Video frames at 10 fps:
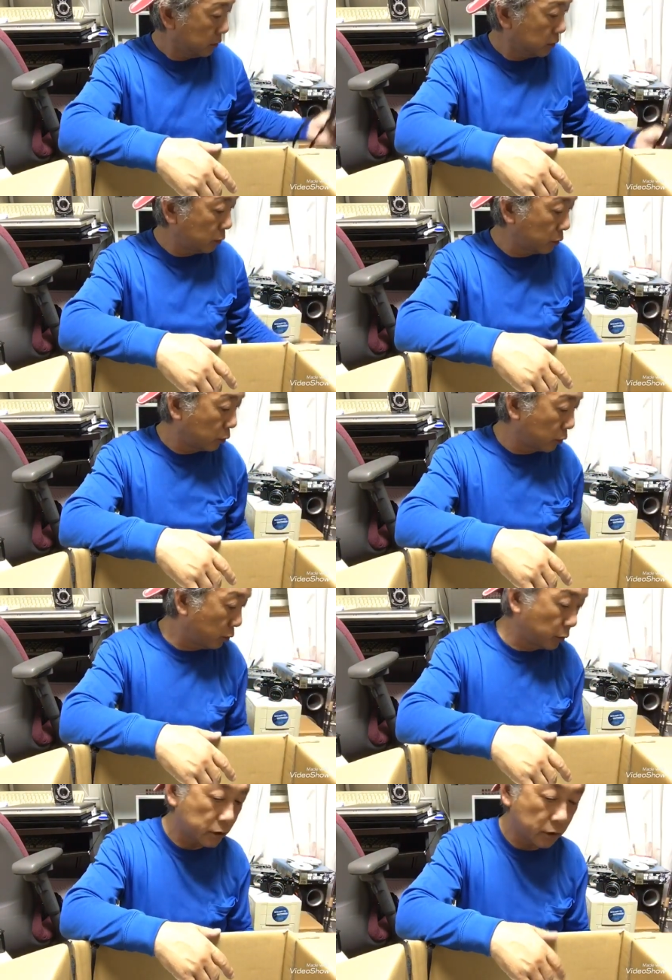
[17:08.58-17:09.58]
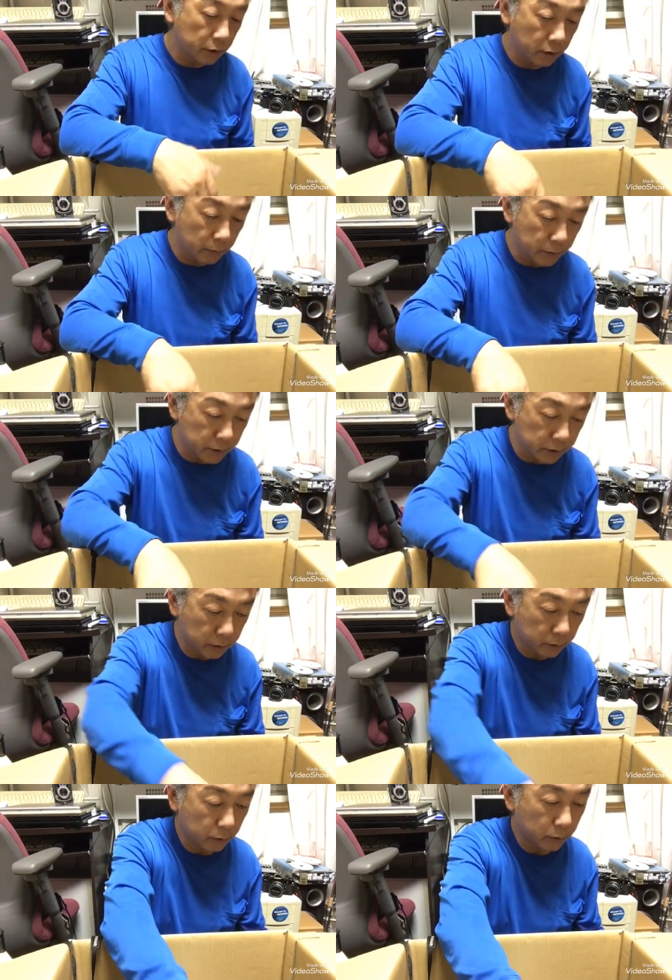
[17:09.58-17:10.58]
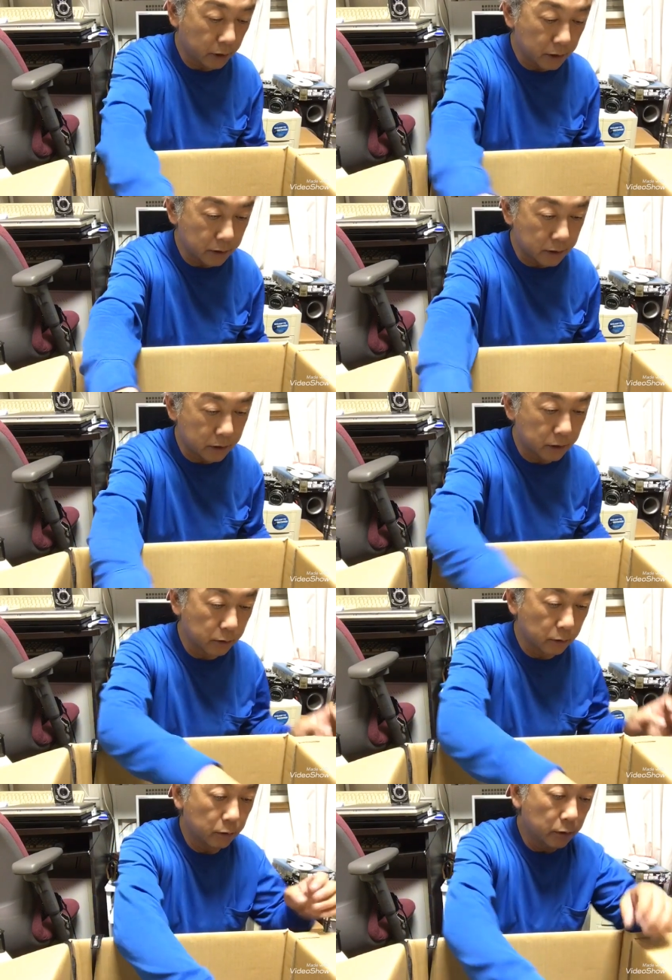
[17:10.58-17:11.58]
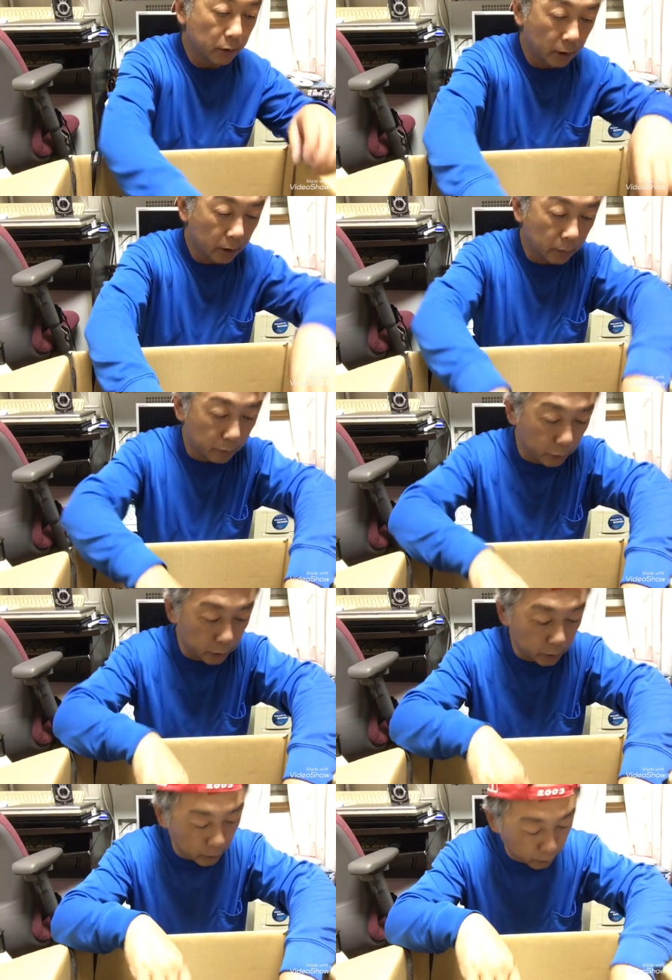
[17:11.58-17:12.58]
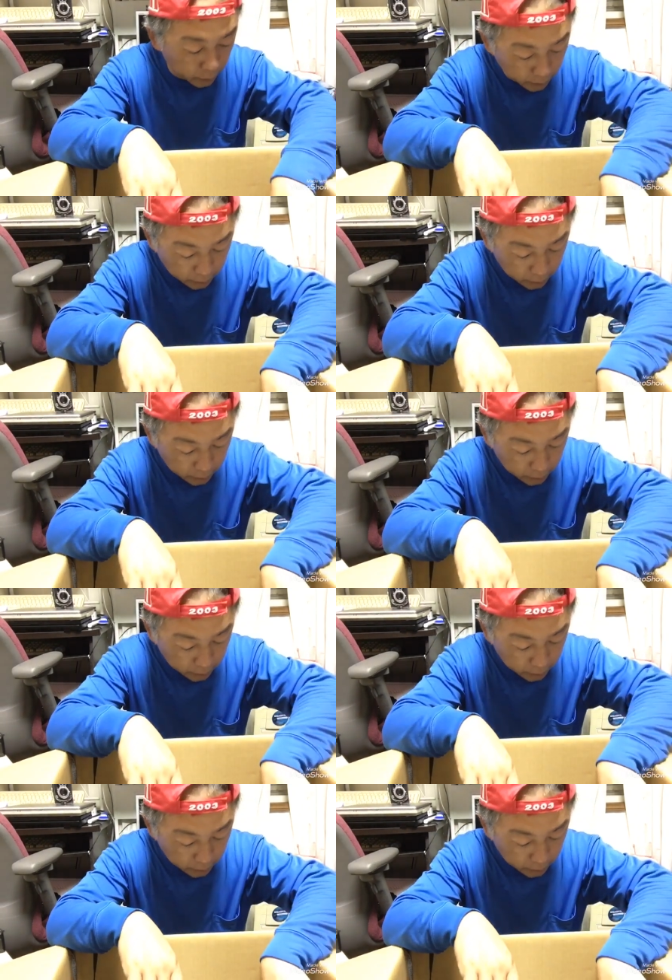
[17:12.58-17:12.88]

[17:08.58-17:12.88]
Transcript: ちょっとこれ欲しかったカメラです。ちょっと電池を持ってこな